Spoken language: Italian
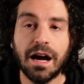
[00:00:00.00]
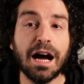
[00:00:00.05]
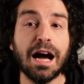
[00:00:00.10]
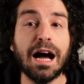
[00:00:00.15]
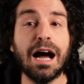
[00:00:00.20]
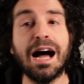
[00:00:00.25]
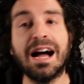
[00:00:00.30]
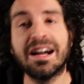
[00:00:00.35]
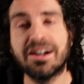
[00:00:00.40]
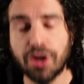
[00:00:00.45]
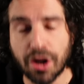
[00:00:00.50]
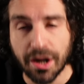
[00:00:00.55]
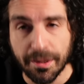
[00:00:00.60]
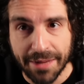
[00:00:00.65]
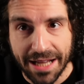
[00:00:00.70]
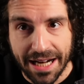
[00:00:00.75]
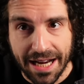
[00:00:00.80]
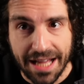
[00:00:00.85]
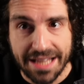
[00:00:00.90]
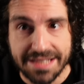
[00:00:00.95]
Ancora
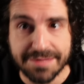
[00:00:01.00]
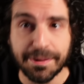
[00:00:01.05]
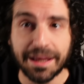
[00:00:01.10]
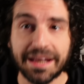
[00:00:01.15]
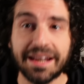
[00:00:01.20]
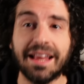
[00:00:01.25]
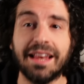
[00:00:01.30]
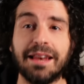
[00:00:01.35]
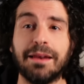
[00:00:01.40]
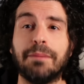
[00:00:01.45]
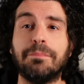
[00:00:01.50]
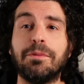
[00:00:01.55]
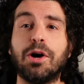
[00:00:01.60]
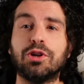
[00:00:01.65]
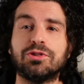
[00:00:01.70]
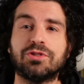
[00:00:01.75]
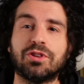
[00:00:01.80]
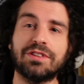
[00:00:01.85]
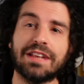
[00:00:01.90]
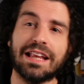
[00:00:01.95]
marasma nel
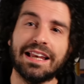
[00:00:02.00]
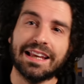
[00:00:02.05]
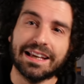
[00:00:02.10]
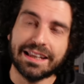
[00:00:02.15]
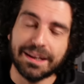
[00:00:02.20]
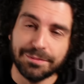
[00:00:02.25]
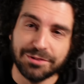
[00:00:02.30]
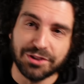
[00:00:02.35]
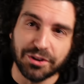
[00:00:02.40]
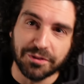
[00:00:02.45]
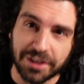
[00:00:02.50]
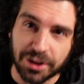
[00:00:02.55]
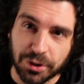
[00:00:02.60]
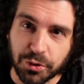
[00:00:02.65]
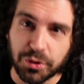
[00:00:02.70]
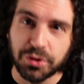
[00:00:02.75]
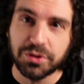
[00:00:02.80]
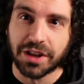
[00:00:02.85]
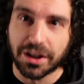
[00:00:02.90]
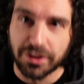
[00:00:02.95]
mondo delle
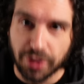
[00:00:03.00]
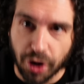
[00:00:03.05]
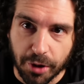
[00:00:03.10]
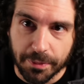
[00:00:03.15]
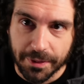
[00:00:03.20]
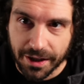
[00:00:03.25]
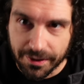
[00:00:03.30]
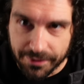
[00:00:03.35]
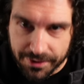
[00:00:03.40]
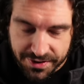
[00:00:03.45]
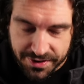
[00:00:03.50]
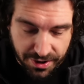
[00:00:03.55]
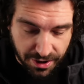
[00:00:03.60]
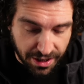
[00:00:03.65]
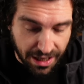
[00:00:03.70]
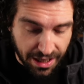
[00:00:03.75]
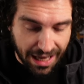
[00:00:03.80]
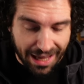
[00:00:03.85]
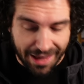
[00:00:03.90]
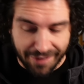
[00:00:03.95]
criptovalute, dopo la
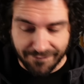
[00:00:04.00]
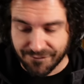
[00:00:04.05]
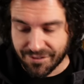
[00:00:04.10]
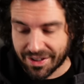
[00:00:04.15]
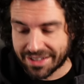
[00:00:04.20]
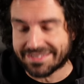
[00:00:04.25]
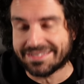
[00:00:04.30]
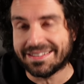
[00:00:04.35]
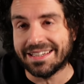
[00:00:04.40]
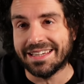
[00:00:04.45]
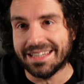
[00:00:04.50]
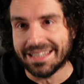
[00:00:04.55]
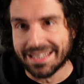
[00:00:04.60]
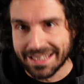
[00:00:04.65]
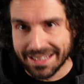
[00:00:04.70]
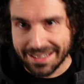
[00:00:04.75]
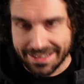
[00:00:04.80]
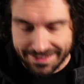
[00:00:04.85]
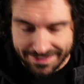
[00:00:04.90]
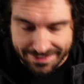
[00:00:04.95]
questione
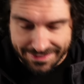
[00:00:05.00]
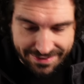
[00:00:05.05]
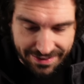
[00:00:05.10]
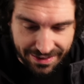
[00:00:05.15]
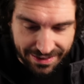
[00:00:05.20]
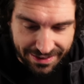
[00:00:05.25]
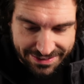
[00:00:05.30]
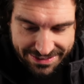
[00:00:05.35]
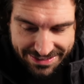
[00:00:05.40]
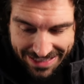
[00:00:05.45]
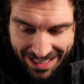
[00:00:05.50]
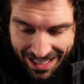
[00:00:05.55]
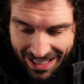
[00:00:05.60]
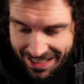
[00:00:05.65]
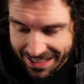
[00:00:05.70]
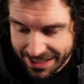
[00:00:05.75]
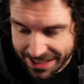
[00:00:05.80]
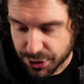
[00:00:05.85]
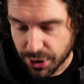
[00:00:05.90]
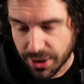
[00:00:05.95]
FTX,
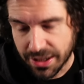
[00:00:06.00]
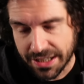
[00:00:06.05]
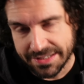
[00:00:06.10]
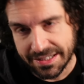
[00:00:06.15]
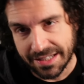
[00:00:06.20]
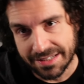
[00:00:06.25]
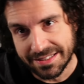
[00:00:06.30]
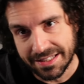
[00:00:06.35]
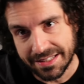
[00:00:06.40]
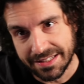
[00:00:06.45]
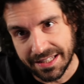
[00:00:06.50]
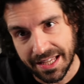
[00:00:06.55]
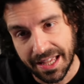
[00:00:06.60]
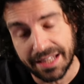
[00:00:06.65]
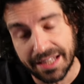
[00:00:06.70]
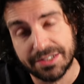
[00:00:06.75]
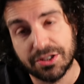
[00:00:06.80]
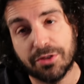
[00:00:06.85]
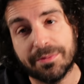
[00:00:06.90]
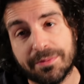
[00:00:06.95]
dalla giornata di
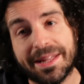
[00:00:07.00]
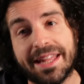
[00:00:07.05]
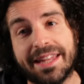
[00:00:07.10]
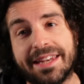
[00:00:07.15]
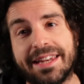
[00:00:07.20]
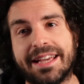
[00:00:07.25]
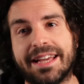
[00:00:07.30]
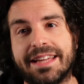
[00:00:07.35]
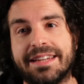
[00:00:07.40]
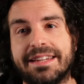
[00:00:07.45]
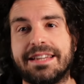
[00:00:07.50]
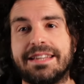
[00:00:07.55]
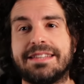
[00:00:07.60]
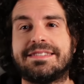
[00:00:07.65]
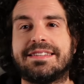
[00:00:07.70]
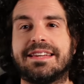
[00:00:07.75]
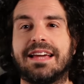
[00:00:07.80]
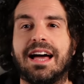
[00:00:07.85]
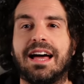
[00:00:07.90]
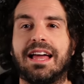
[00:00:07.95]
ieri domenica
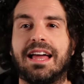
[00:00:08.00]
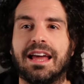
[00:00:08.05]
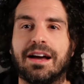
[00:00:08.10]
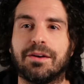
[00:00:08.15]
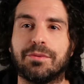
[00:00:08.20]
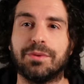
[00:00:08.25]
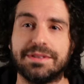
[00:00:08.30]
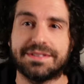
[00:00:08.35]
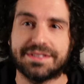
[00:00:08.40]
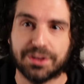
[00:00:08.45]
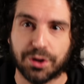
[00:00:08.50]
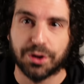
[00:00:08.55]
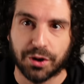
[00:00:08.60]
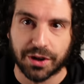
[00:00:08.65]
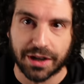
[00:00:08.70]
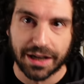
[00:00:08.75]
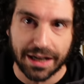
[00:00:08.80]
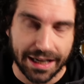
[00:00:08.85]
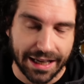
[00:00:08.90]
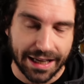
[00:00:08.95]
inizia la
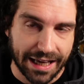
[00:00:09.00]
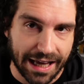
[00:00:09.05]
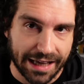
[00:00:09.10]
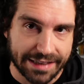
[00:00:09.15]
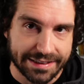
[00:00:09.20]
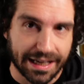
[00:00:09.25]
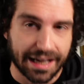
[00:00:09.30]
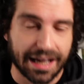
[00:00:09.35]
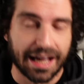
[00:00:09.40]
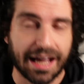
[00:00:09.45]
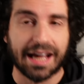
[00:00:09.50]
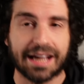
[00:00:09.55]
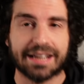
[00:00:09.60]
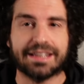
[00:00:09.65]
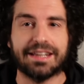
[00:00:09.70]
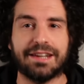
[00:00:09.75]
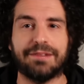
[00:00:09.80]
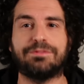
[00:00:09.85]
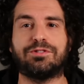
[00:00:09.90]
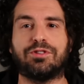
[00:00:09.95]
questione legata a
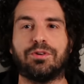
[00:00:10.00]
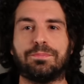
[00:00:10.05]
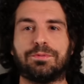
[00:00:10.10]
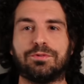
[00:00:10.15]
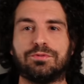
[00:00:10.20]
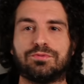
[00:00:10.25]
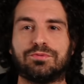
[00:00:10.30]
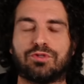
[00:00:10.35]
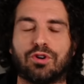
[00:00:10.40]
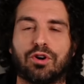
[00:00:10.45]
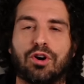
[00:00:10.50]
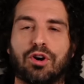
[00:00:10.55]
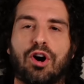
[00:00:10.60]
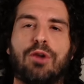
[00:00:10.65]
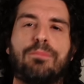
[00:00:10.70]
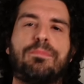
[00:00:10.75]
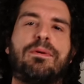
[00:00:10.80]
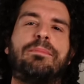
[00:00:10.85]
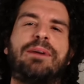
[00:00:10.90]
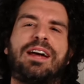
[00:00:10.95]

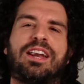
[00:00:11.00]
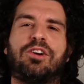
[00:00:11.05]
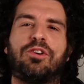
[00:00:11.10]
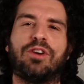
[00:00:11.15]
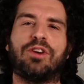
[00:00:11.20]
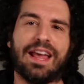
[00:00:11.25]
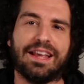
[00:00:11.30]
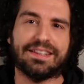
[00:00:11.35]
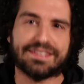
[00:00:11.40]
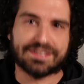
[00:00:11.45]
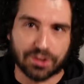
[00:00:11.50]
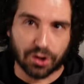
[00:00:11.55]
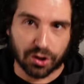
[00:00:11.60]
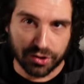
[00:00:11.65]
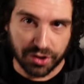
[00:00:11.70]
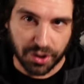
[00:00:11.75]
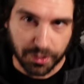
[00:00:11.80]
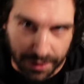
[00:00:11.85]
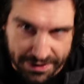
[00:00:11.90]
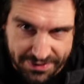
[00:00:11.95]
crypto.com, ma non è
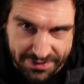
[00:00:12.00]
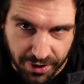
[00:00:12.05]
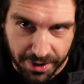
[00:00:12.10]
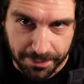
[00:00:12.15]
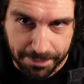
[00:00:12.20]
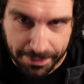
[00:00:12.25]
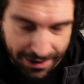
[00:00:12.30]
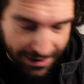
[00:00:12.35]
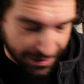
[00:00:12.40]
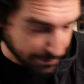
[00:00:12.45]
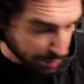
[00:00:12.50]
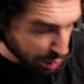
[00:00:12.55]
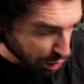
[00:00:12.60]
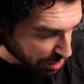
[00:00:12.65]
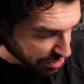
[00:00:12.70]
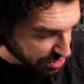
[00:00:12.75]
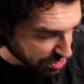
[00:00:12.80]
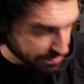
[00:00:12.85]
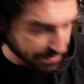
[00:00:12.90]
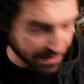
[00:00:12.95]
solo di questo che
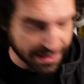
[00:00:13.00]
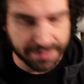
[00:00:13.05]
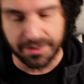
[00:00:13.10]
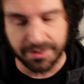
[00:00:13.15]
parliamo oggi perché vi